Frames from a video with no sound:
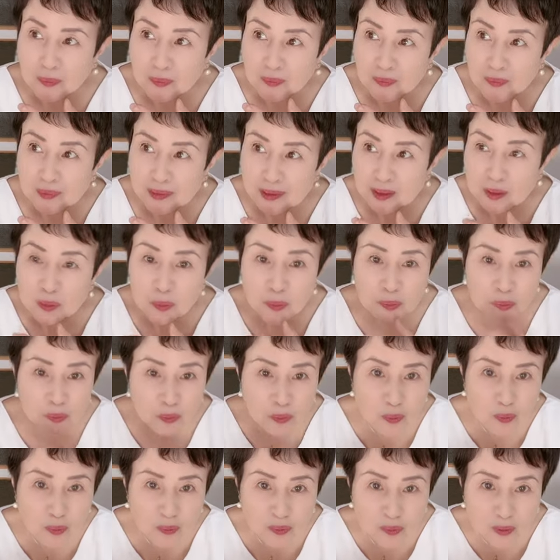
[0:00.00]
あの
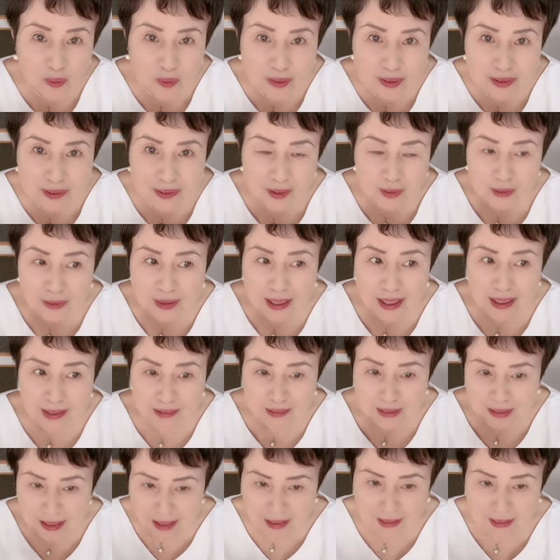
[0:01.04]
日本の
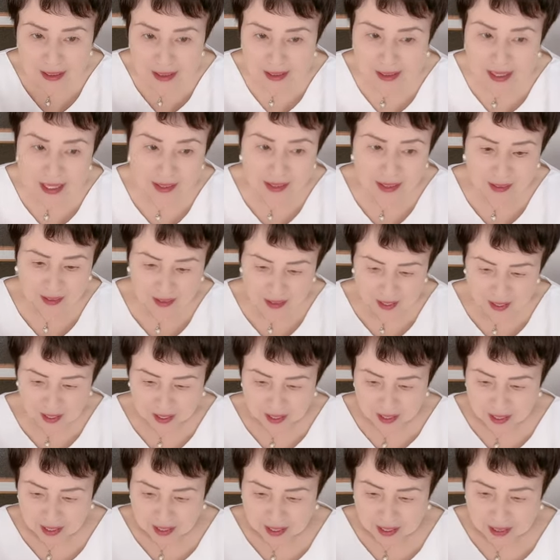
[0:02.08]
国内産がない
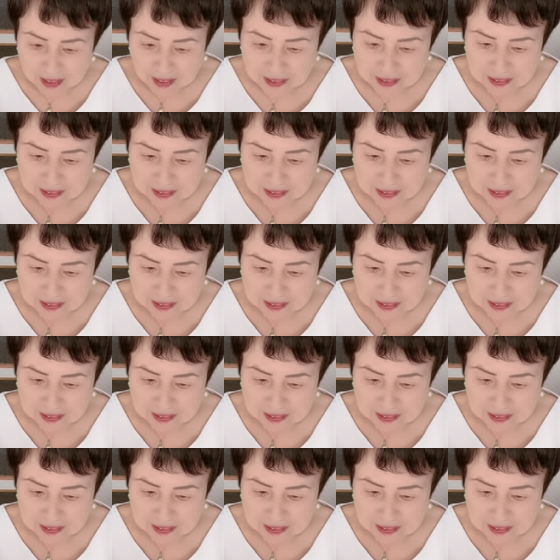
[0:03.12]
から